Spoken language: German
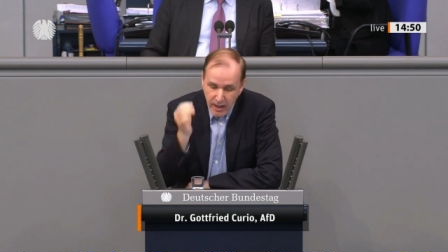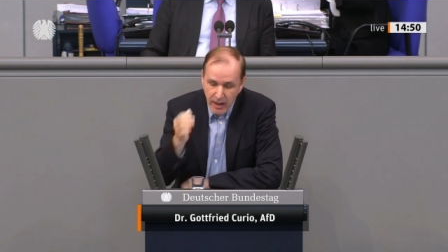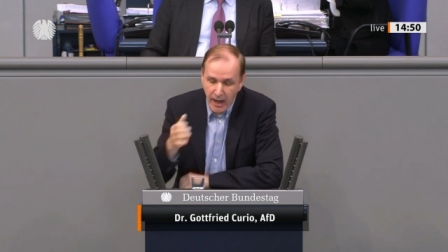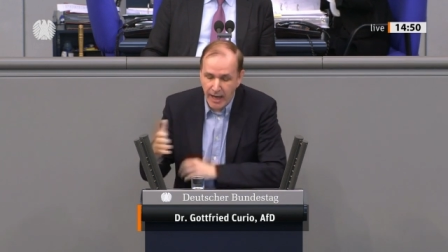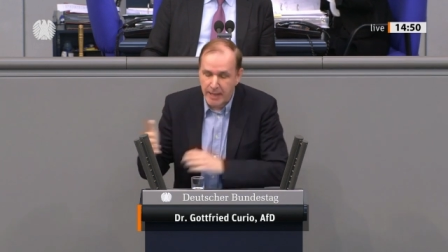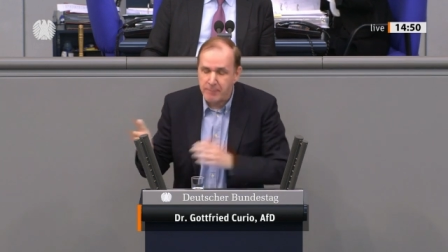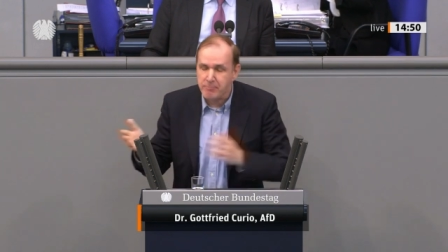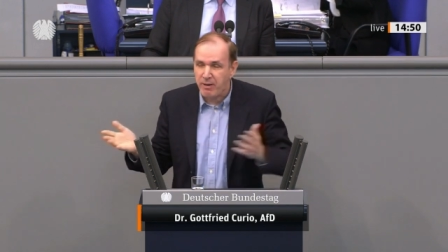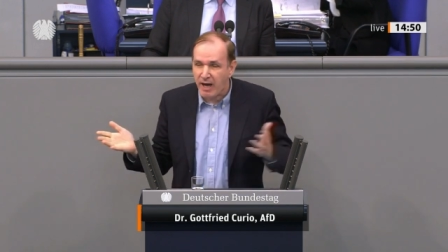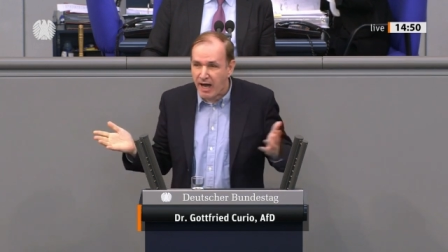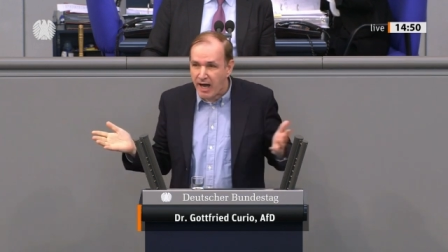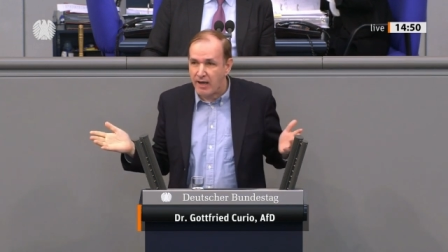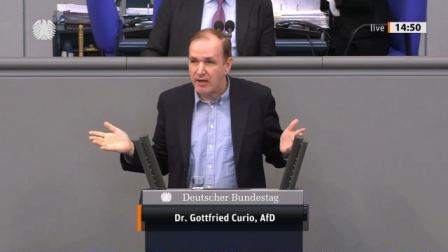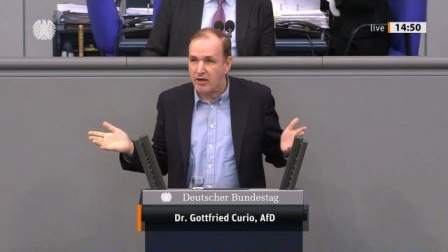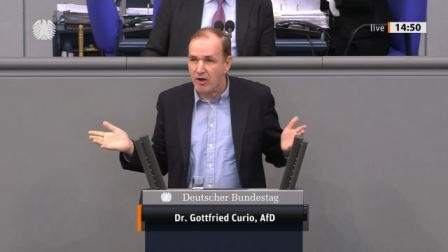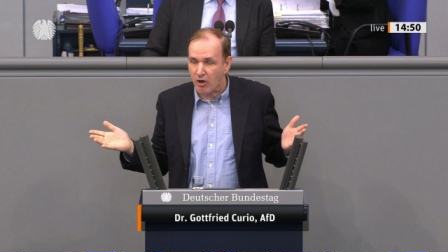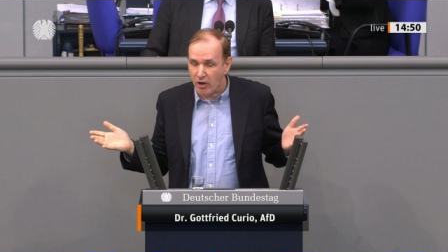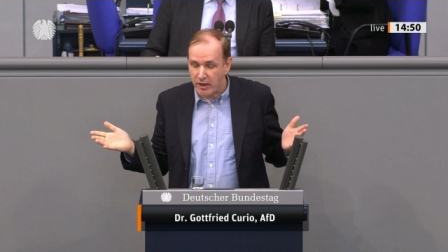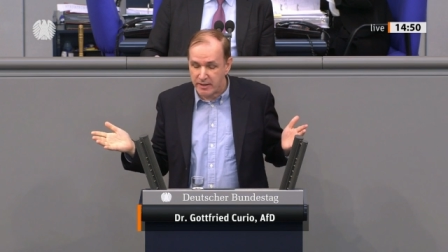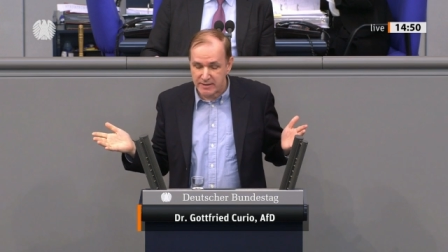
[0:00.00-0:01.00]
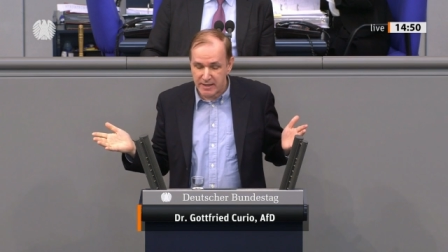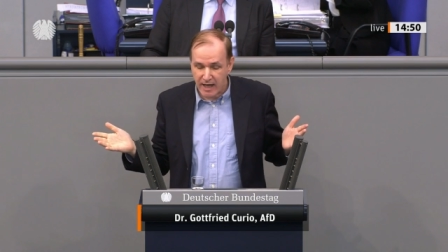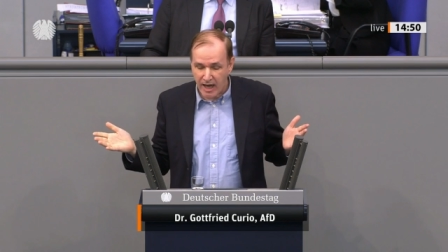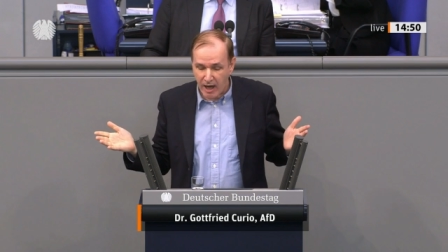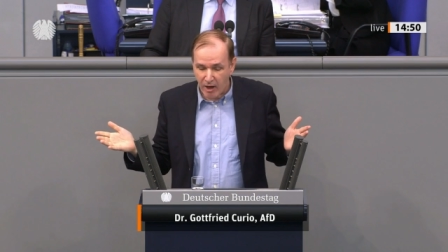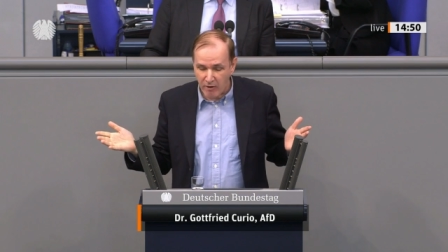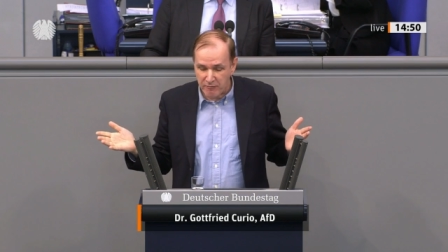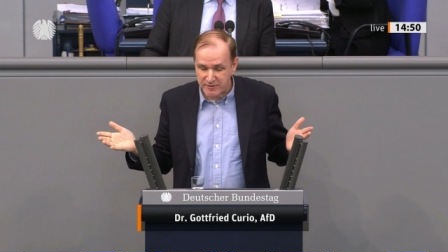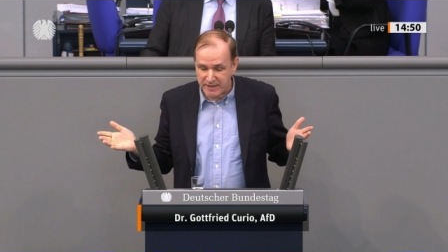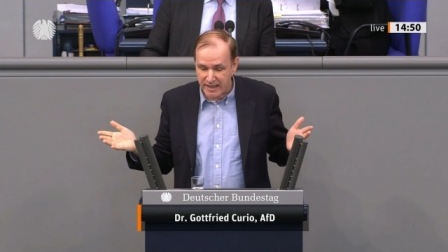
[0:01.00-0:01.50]
Ein paar Leute
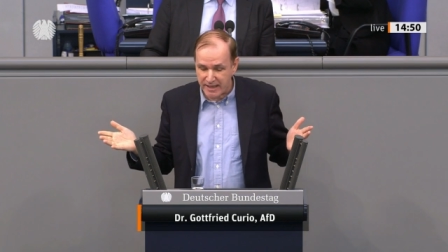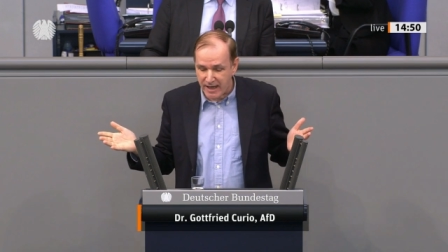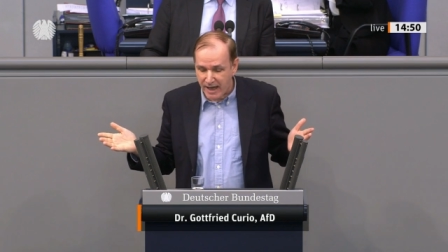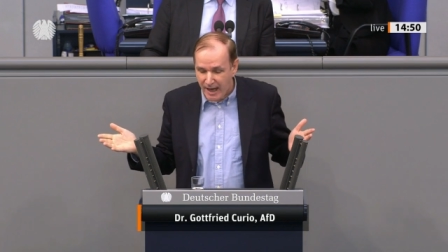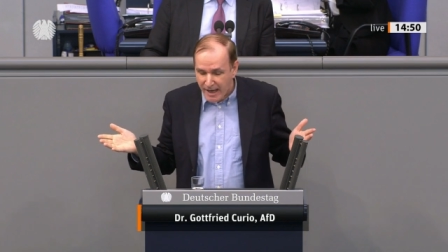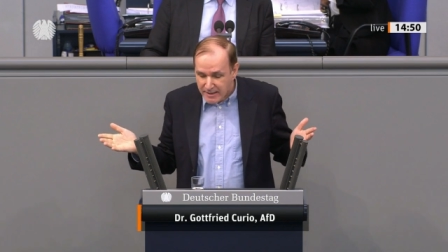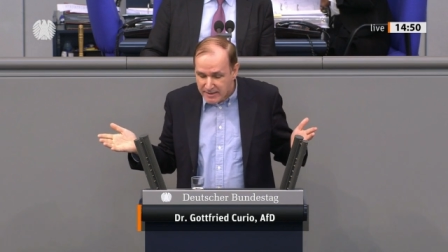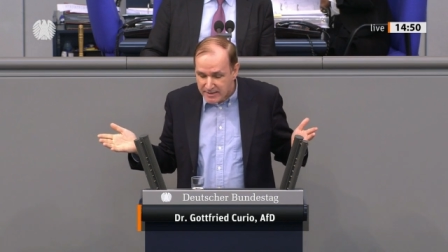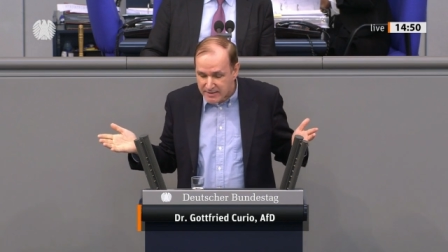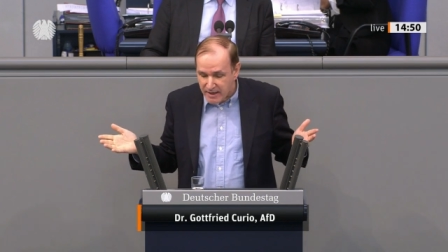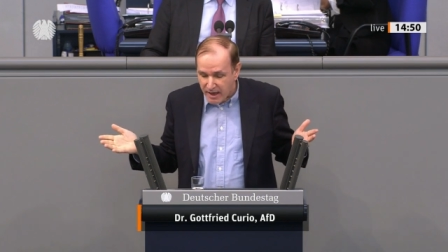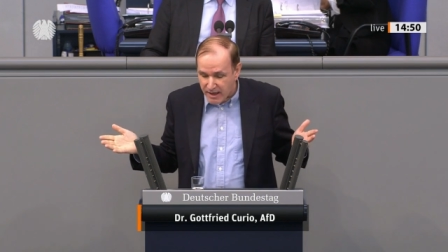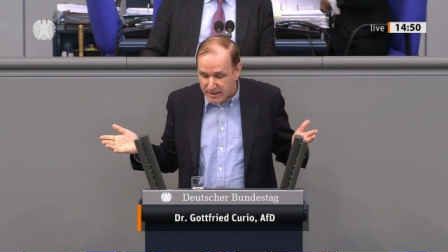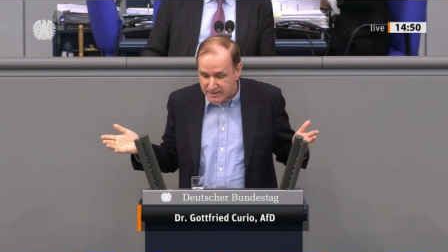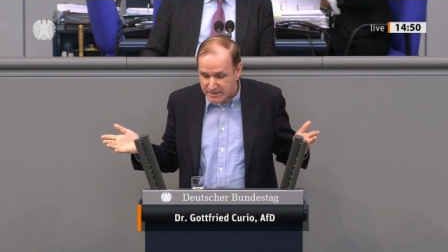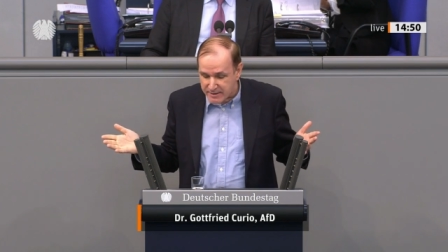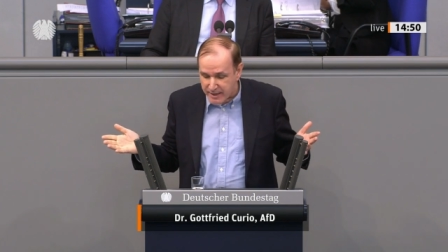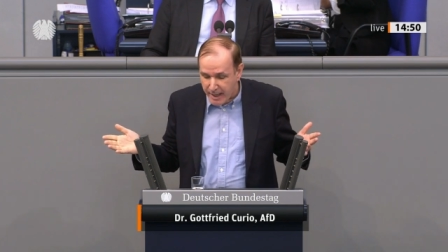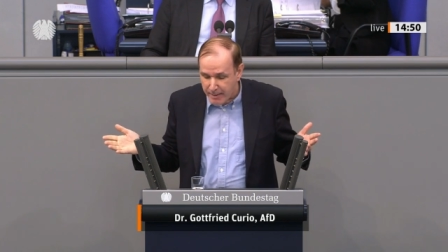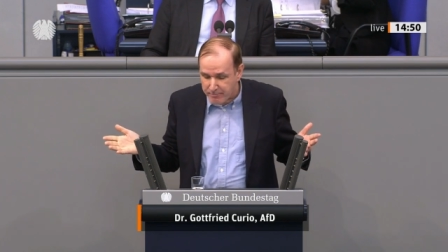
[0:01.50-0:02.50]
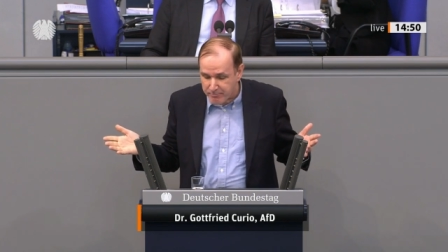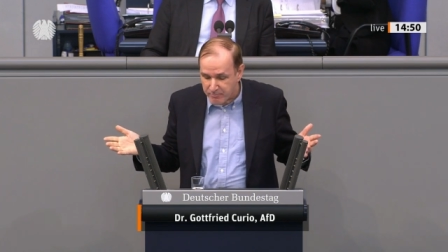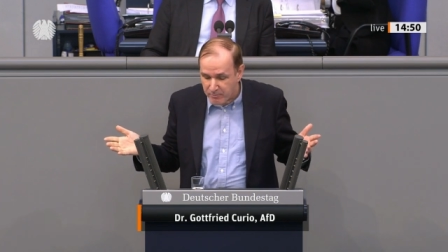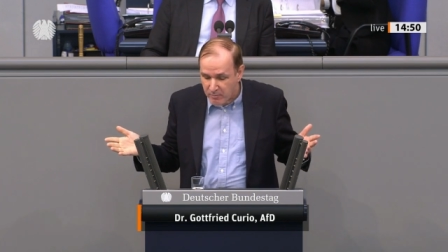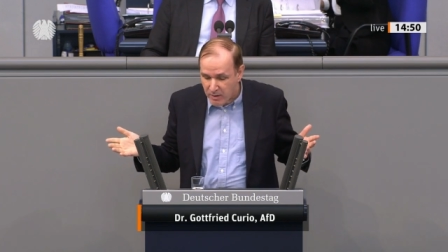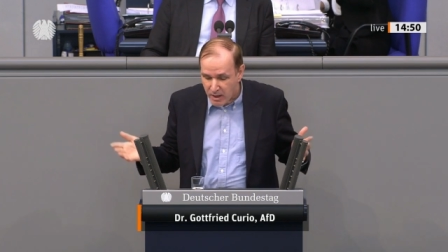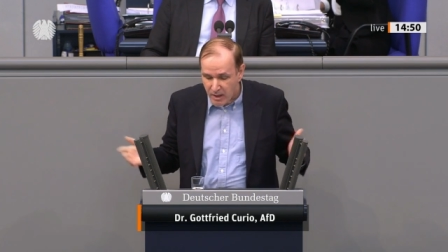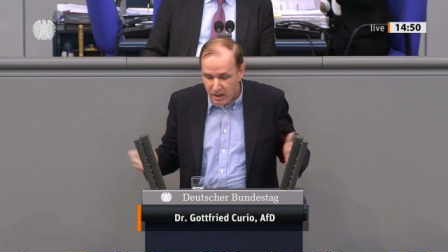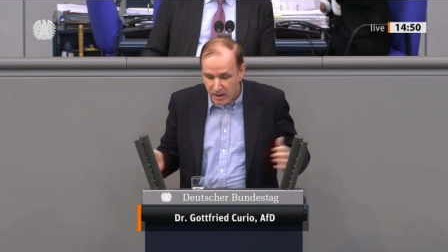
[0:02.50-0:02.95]
auf den Reichstagstreppen